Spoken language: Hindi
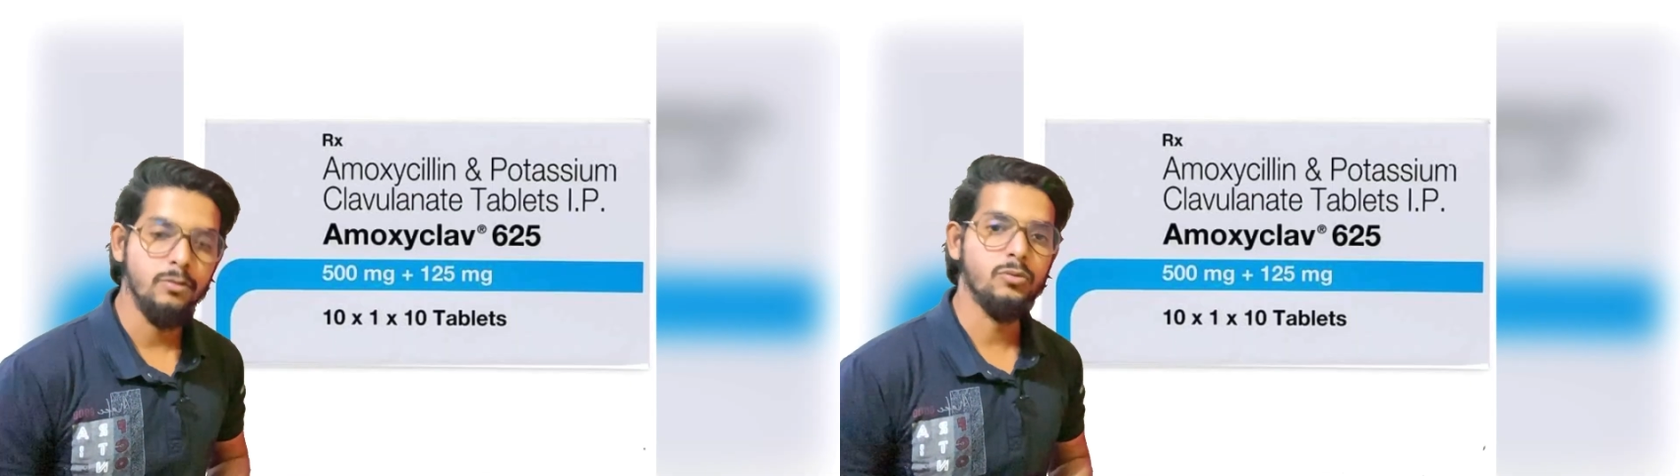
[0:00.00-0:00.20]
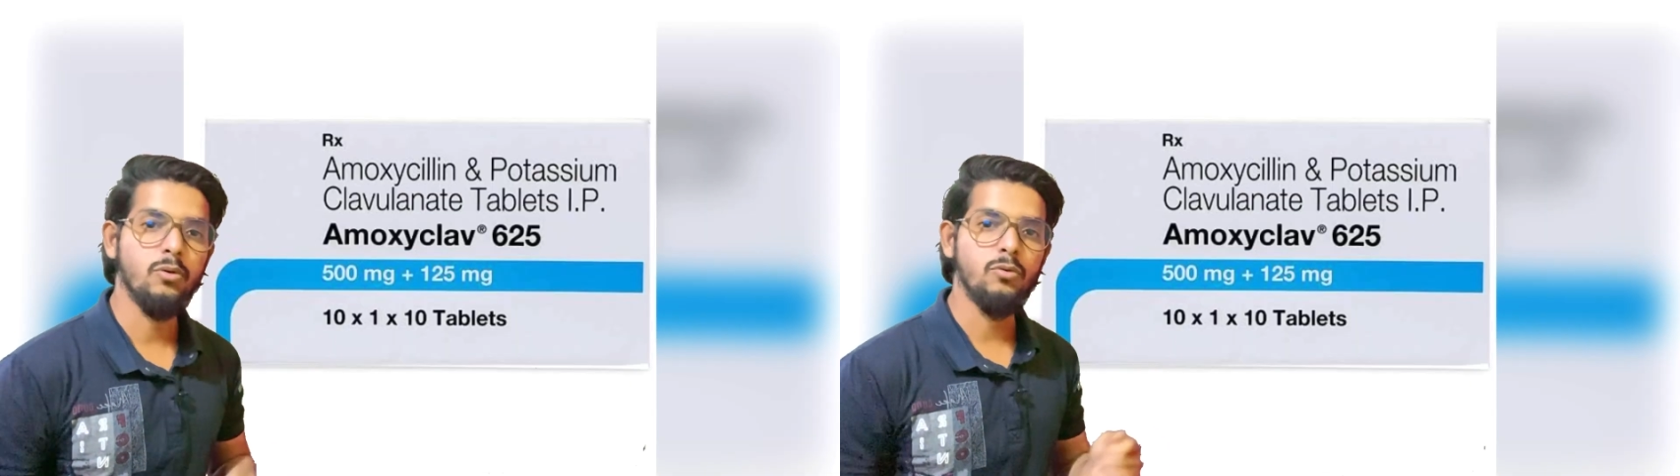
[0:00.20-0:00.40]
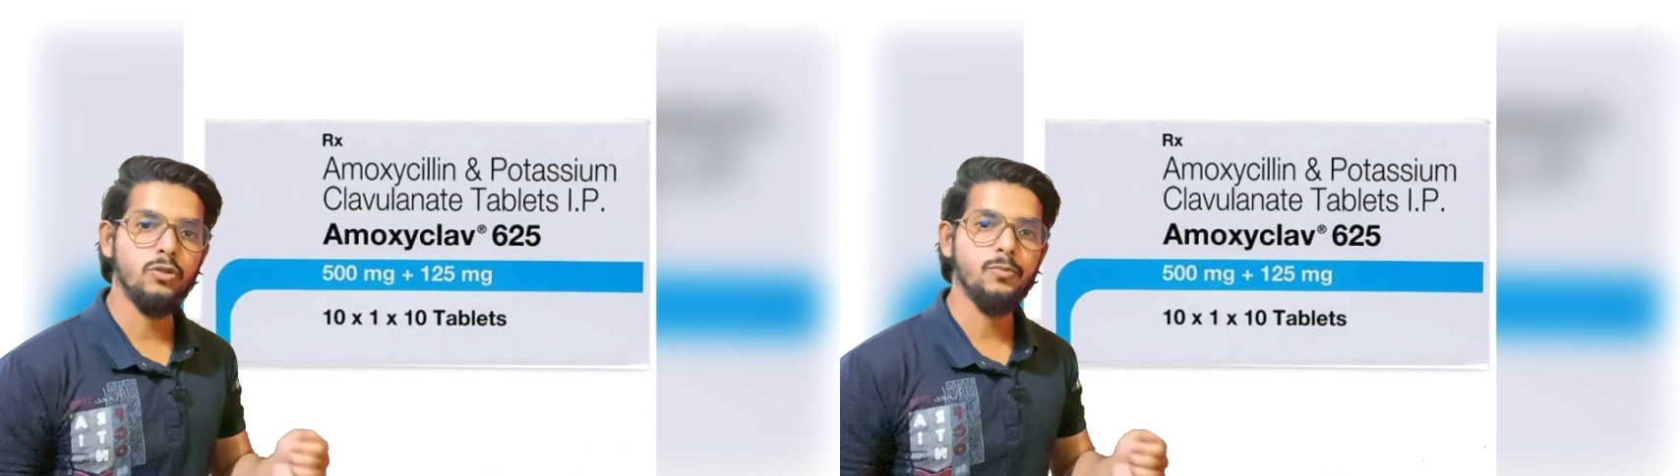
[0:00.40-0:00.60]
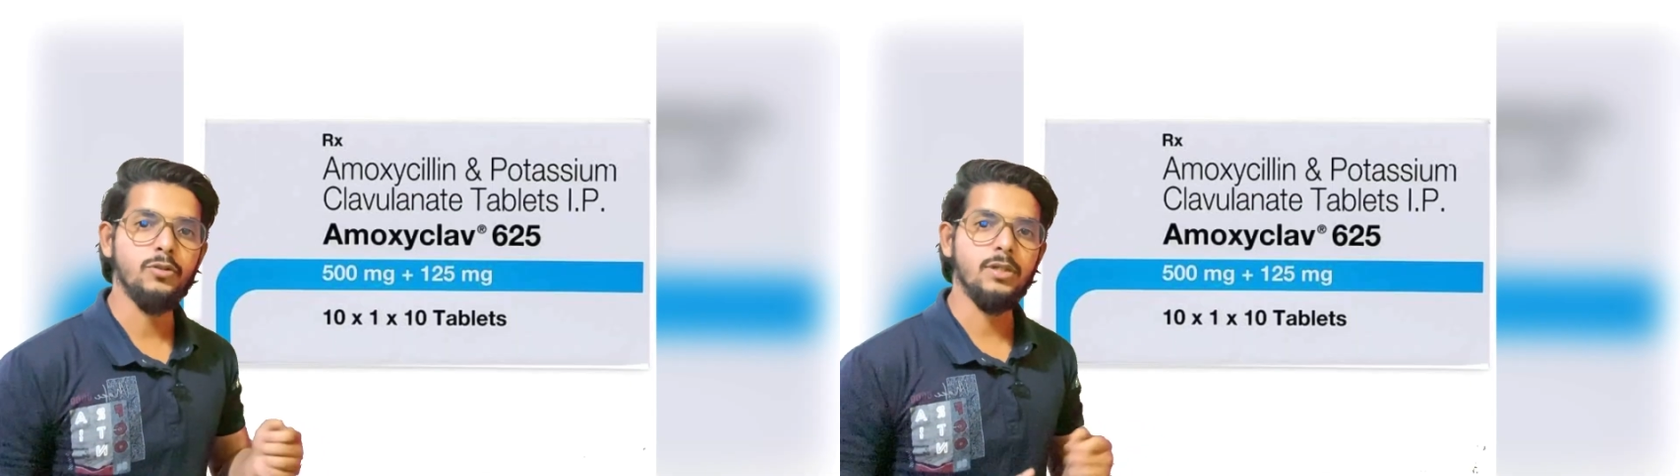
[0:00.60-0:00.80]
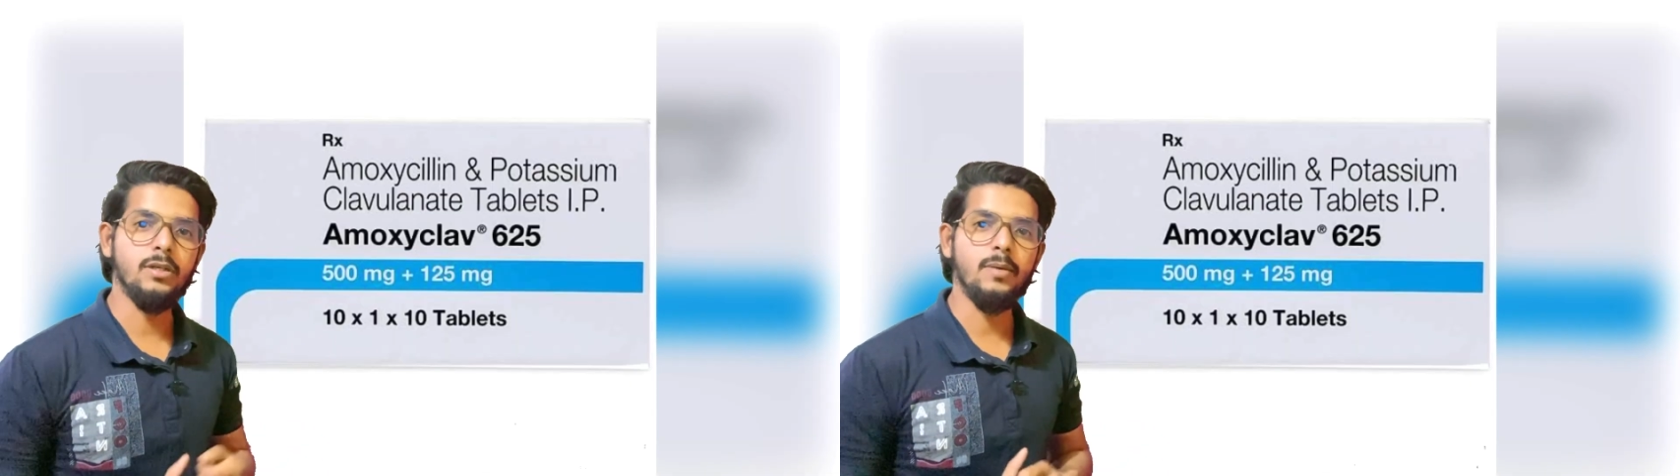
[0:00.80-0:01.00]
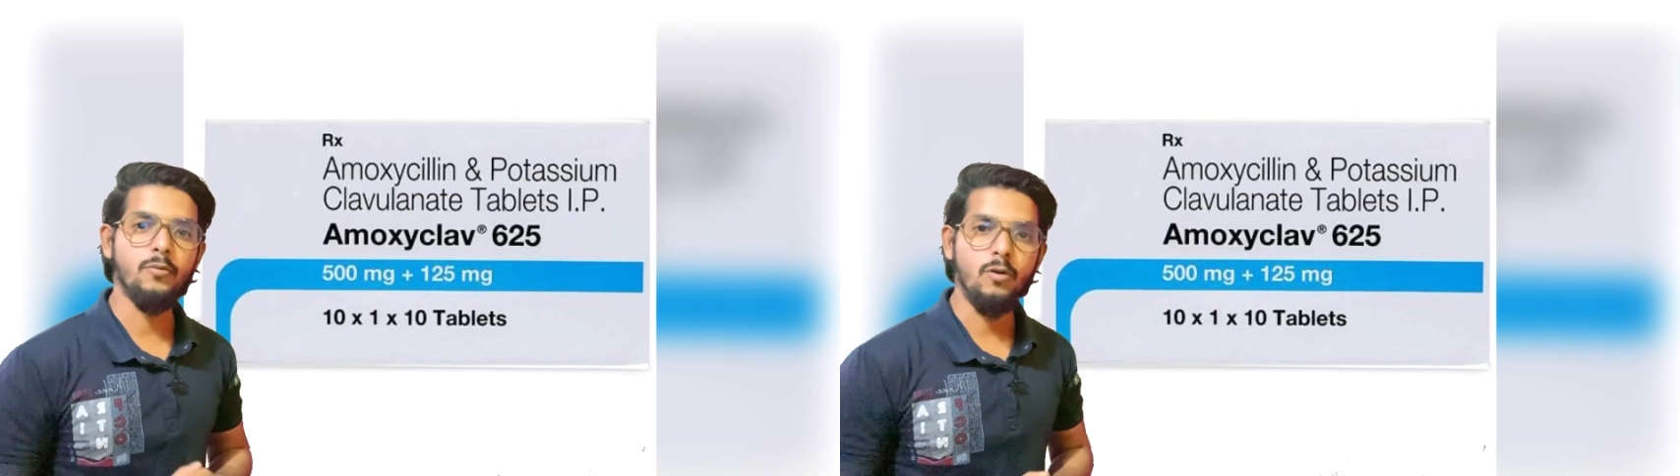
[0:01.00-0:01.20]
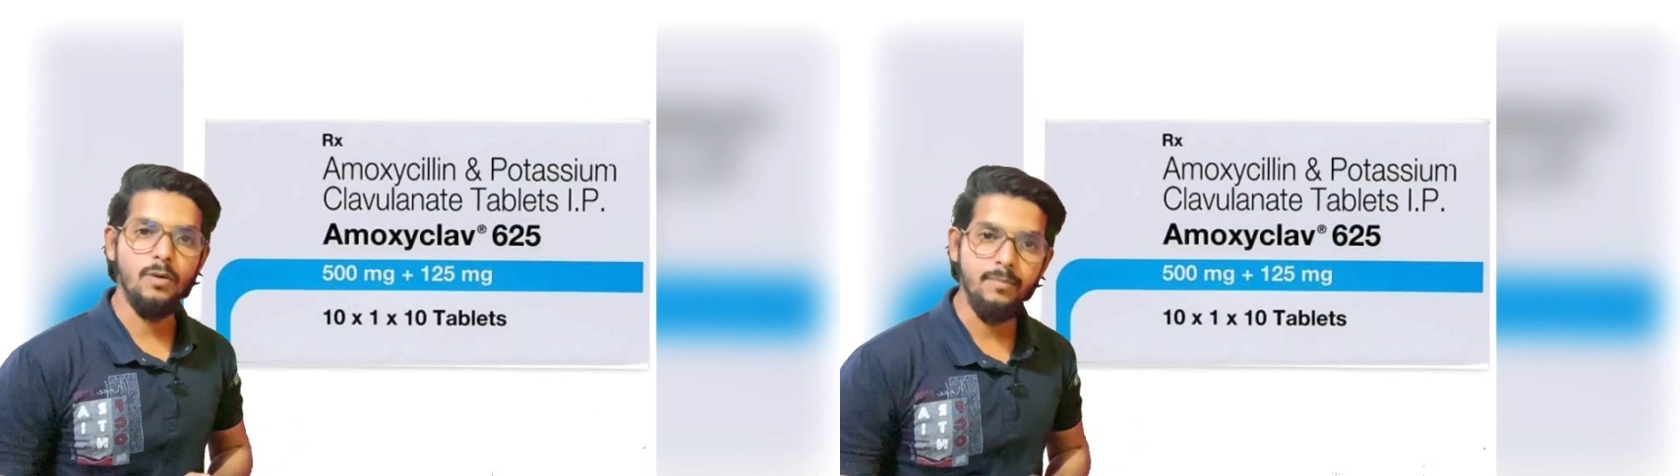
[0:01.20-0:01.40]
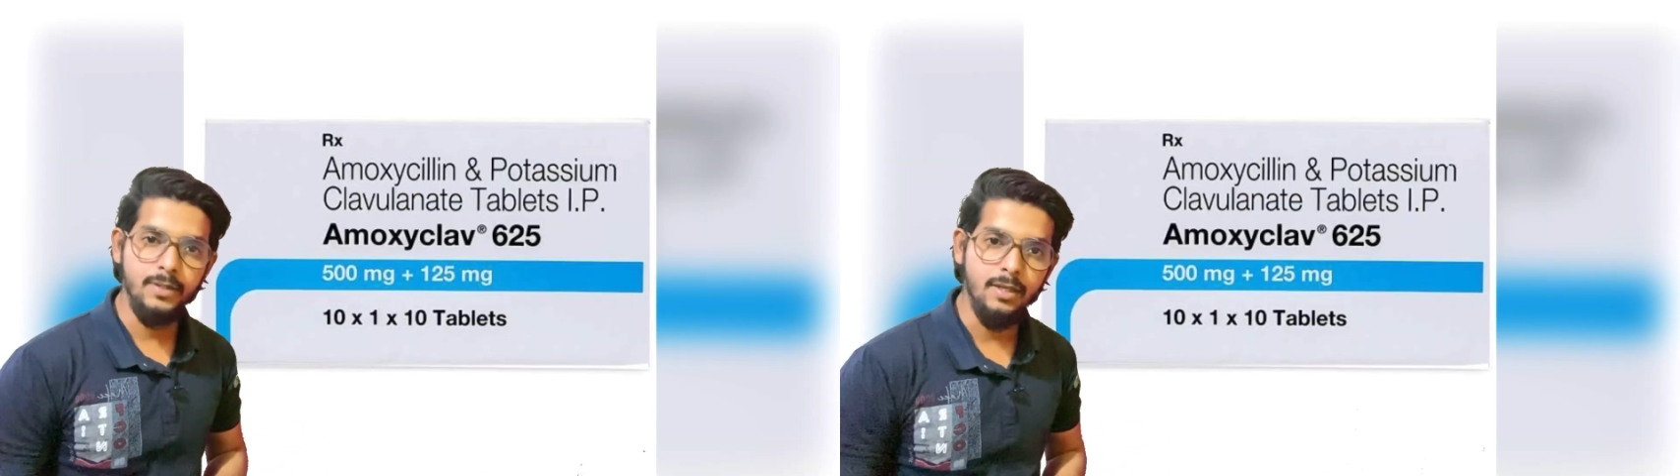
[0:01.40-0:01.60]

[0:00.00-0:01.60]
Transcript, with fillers: उसको लूज़ मोशन का प्रॉब्लम